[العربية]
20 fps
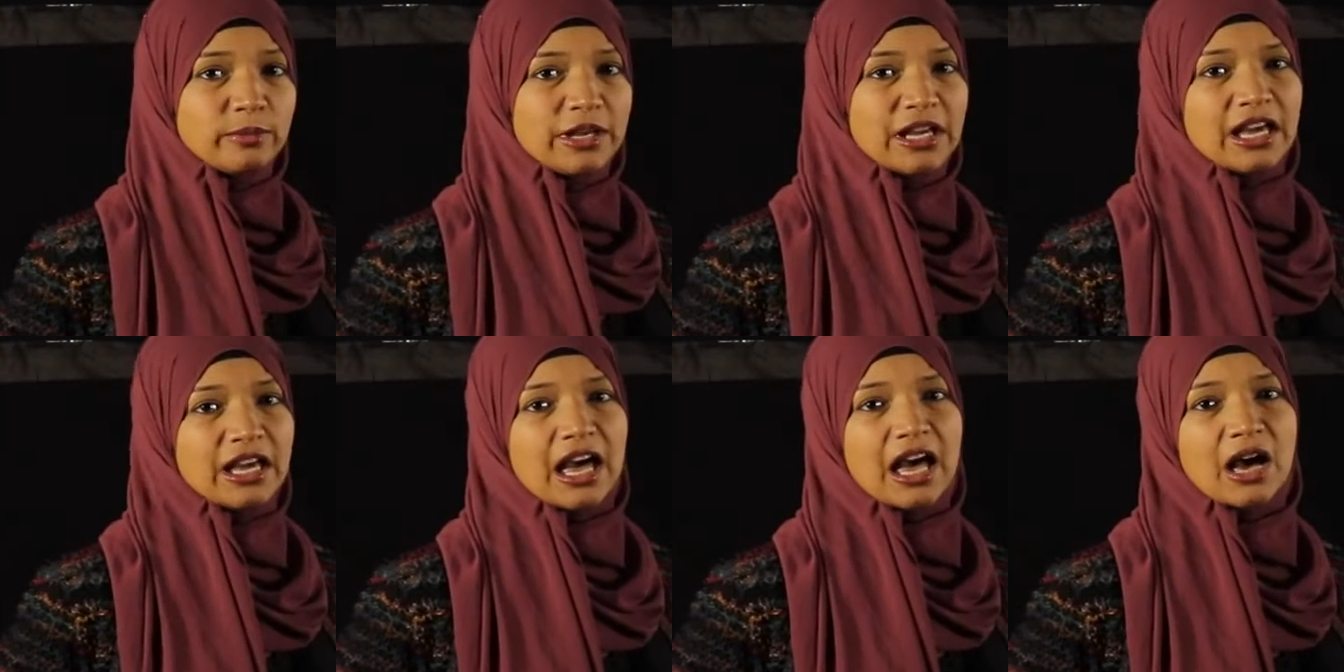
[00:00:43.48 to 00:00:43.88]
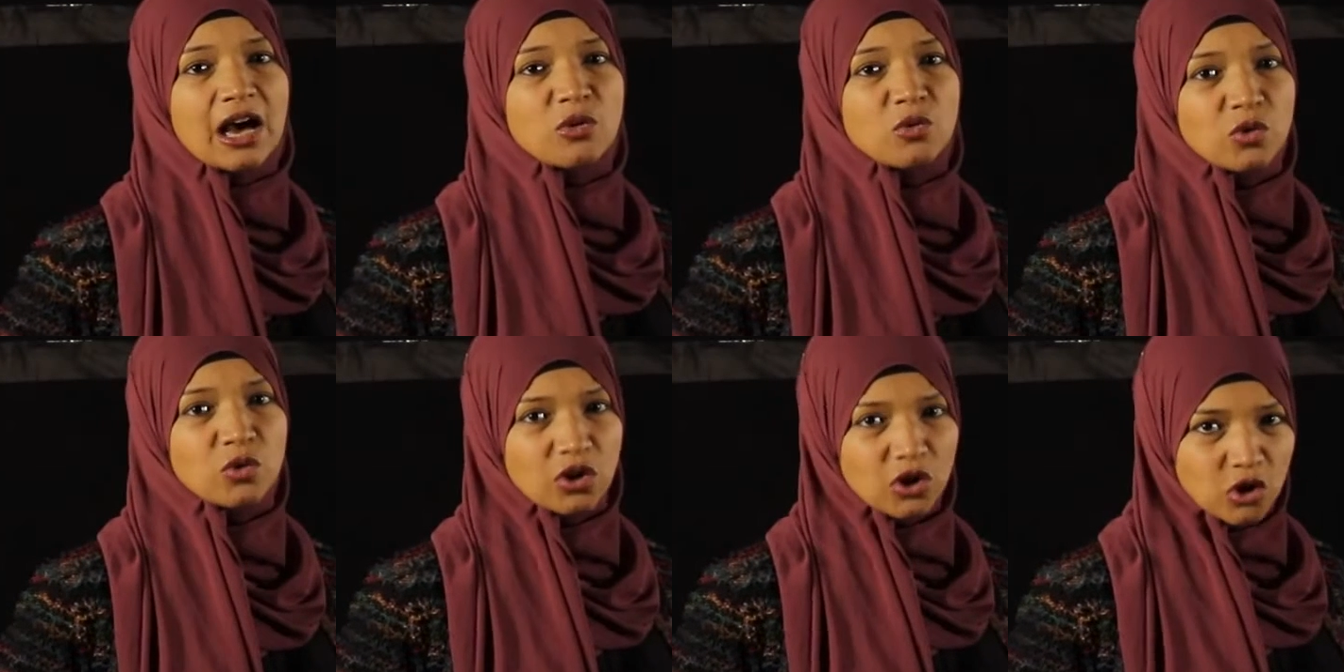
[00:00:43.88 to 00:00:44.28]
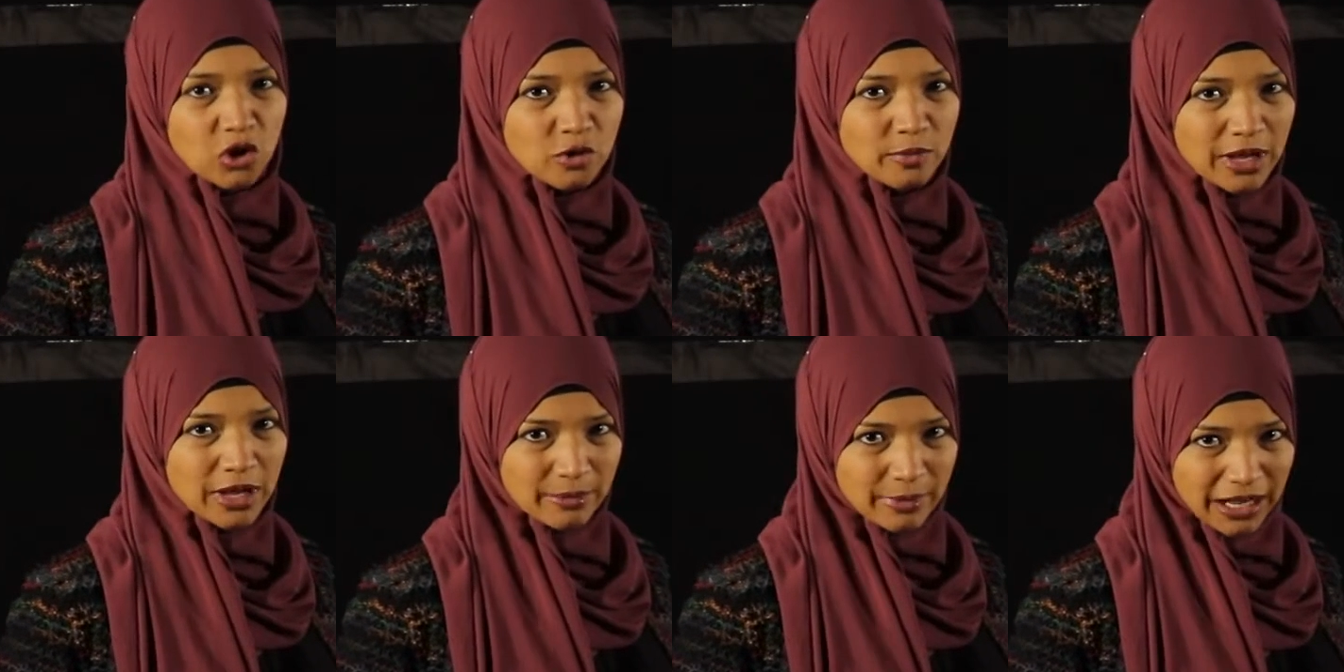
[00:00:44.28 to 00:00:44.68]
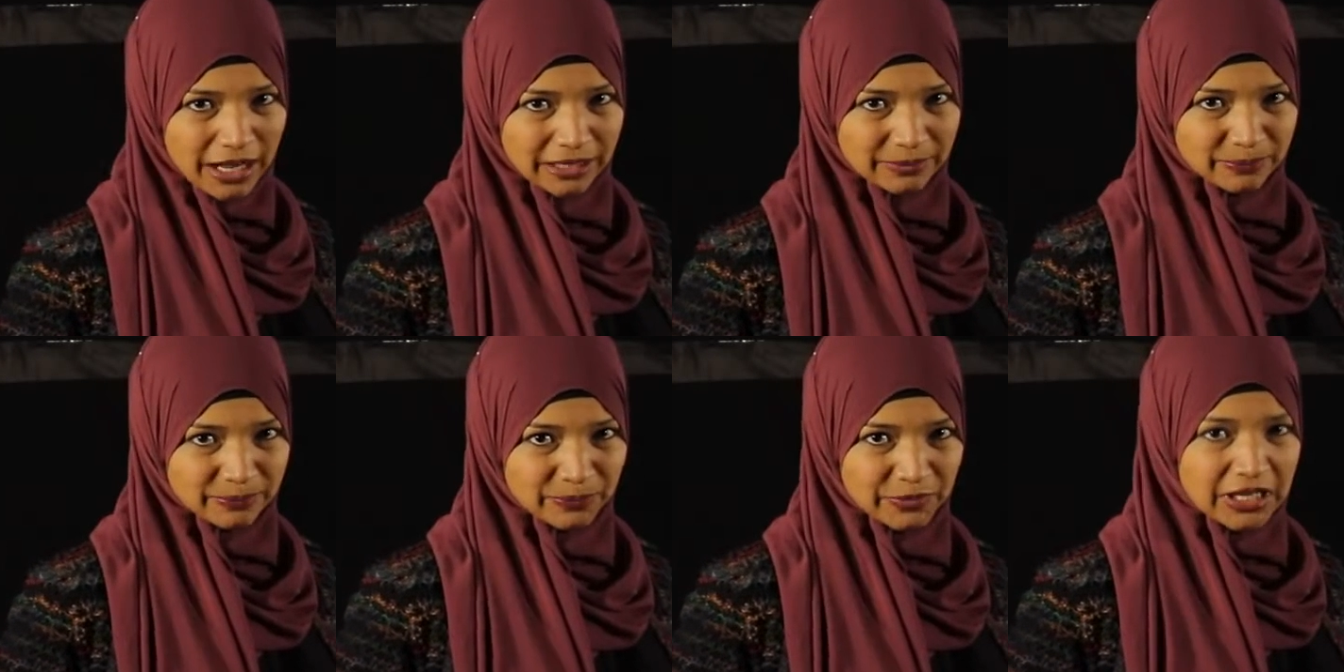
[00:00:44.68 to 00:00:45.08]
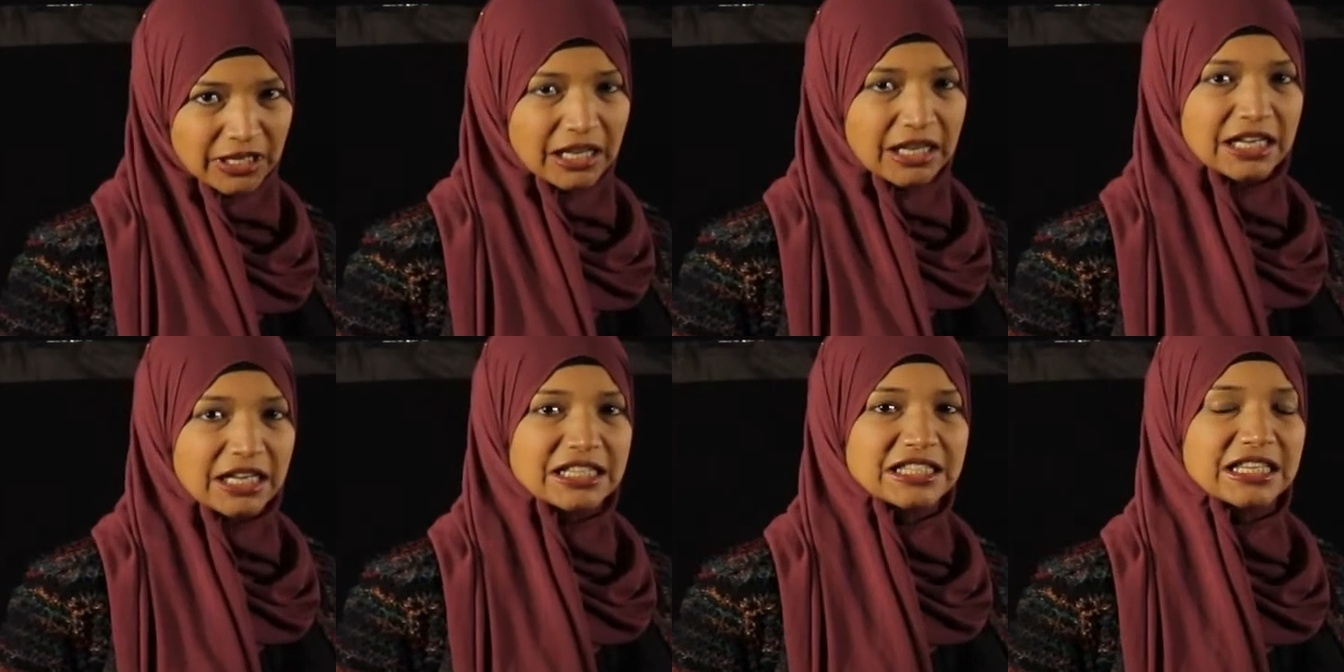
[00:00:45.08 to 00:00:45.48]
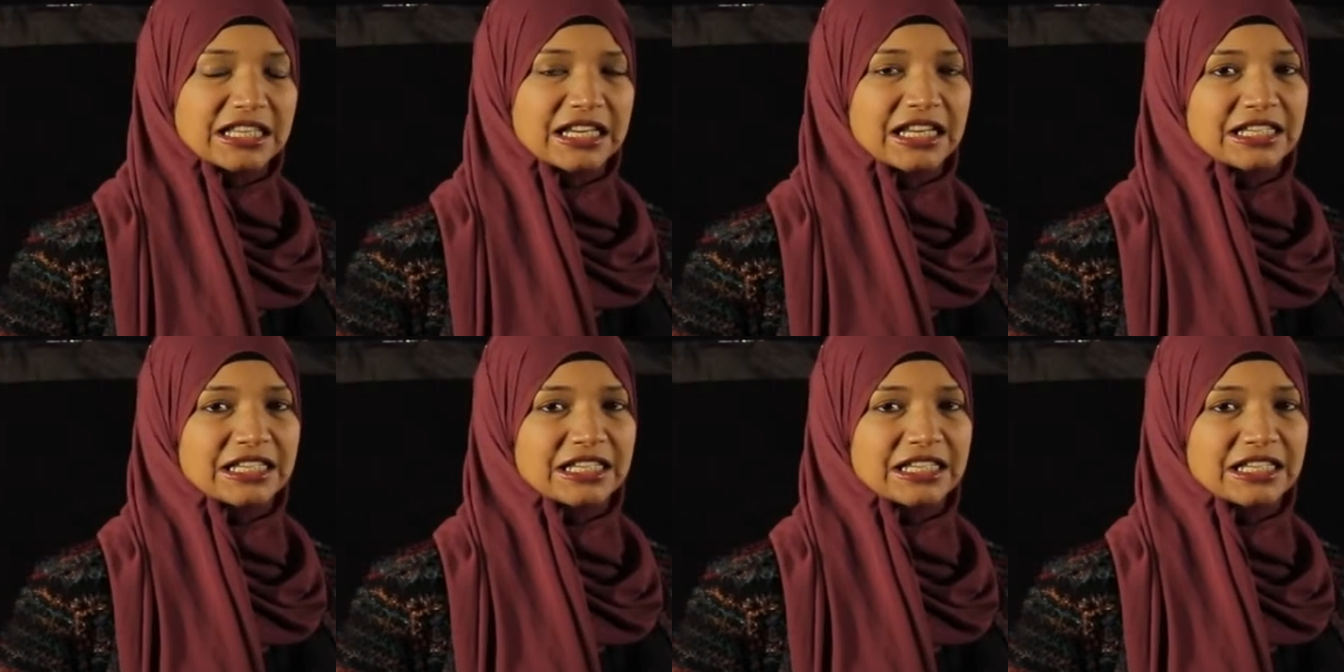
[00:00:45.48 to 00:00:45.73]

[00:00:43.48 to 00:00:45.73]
به او هما معا السنه